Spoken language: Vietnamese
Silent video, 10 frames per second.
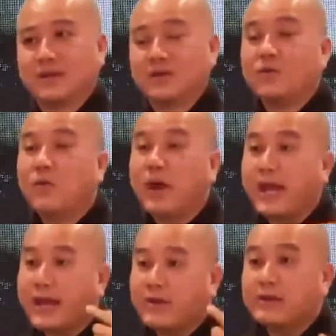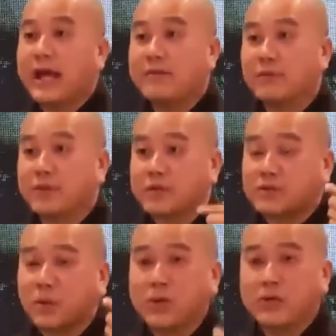nó quen, nó thành một cái
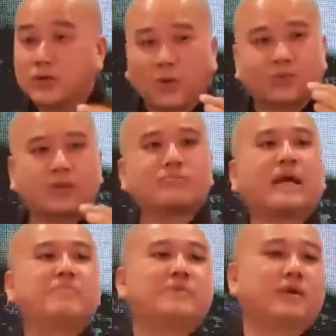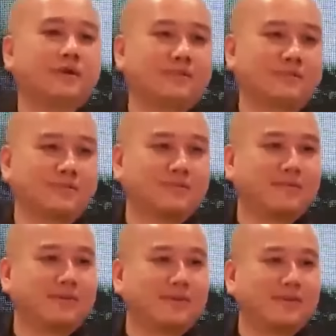thuần thục trong tâm rồi.
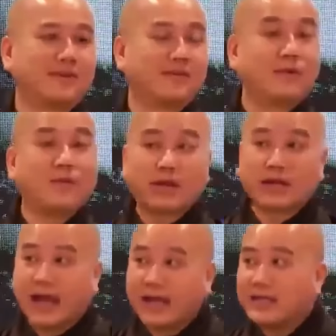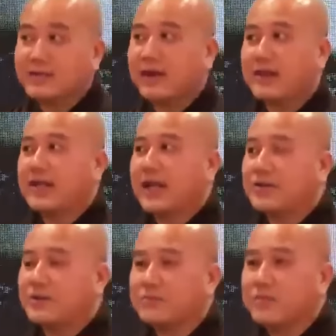Pháp Hòa kể như vậy để đại
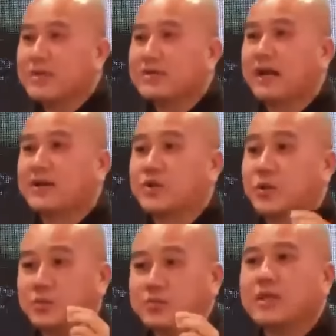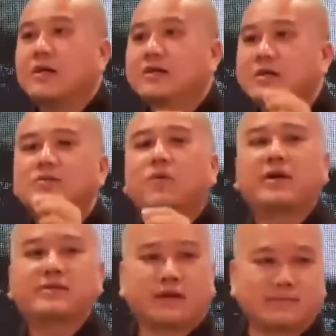chúng biết rằng chủng tử rất
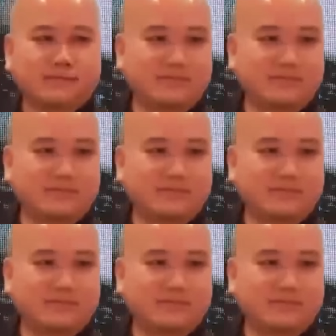quan trọng.